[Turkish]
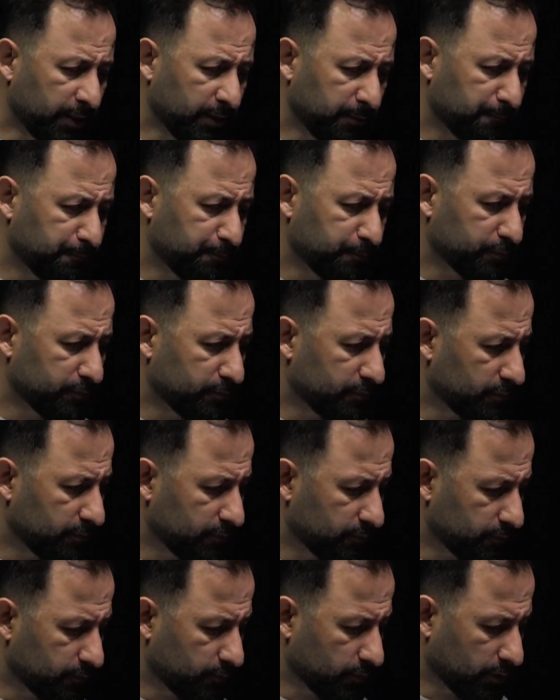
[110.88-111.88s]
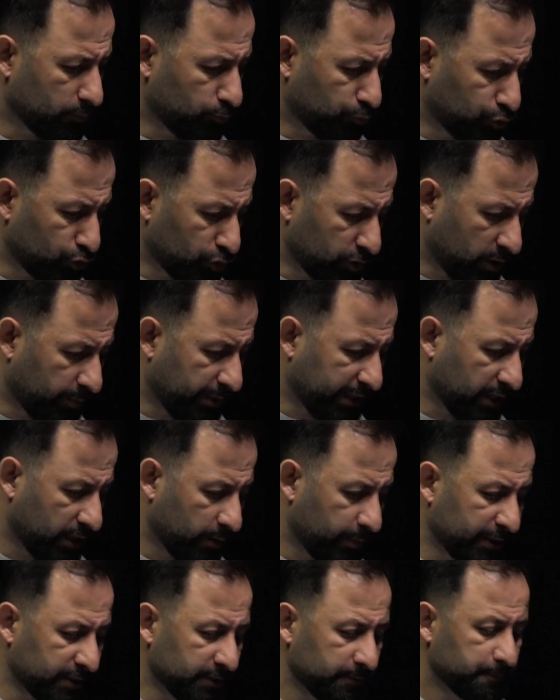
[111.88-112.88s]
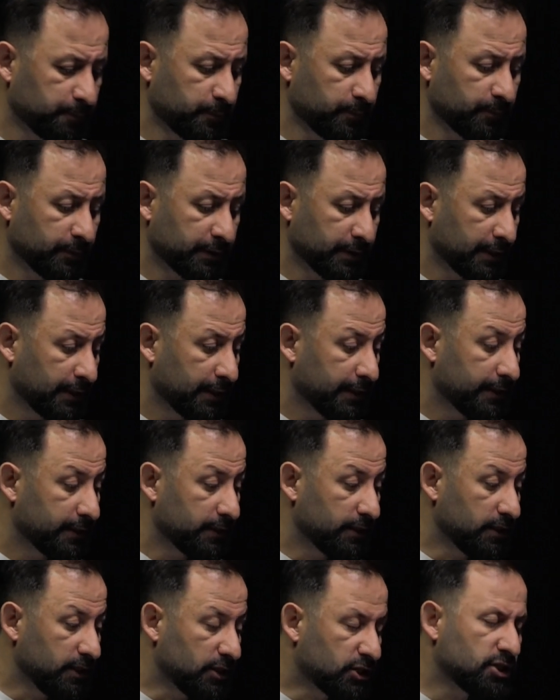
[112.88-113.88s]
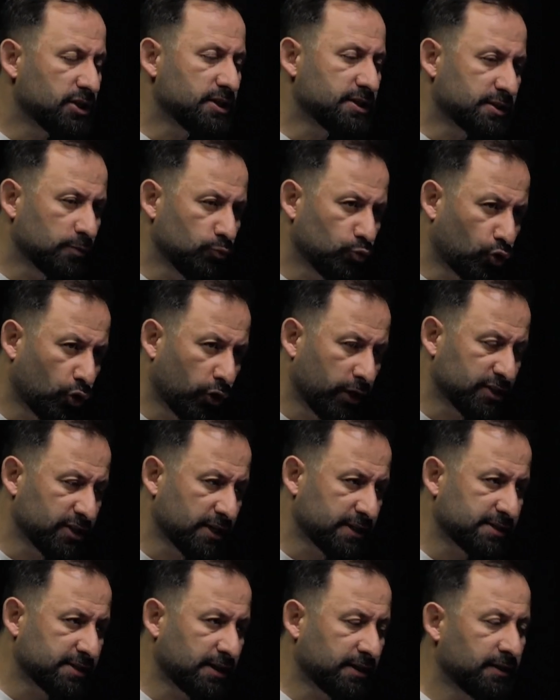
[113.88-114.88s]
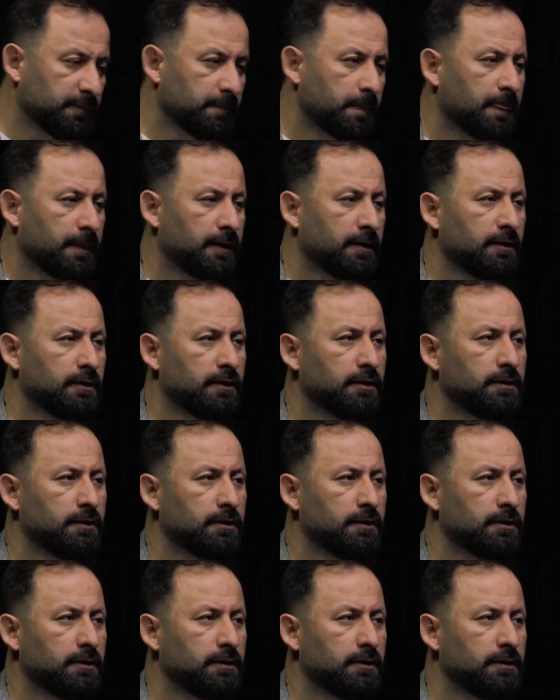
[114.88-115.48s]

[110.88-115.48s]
Tabi bununla beraber iki isim koyacaksak